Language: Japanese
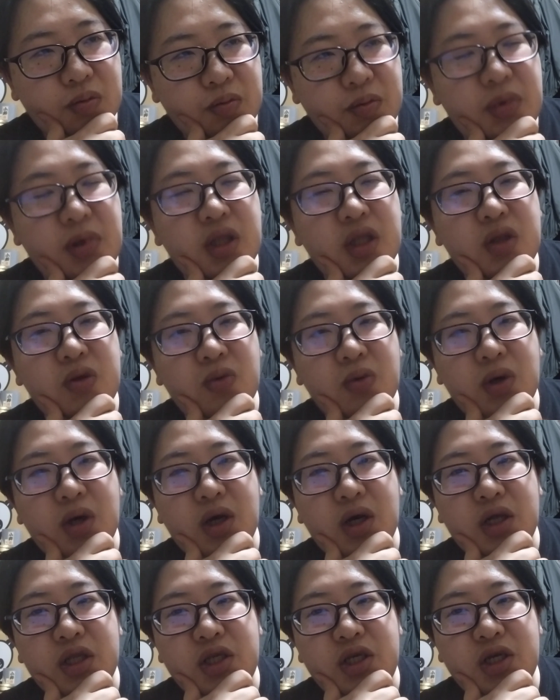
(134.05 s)
みんなどっか
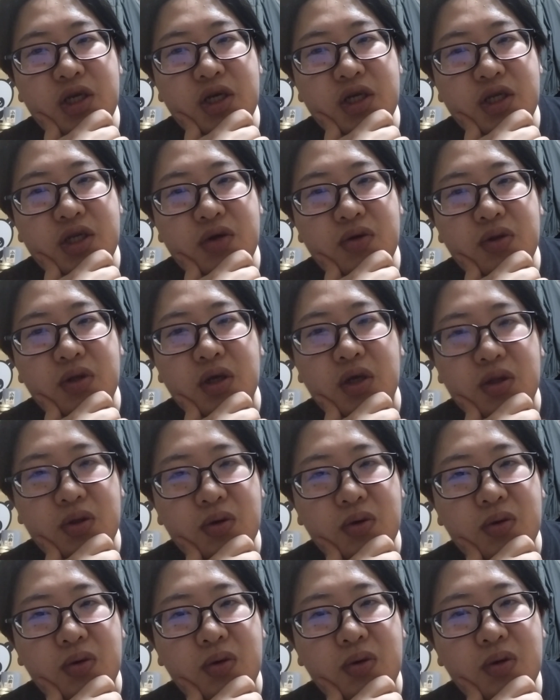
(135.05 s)
勘違いしてるんだけ
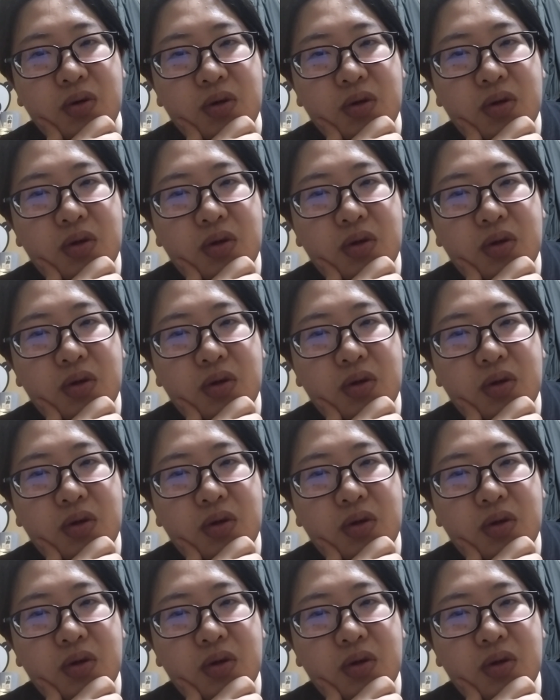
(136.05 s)
ど、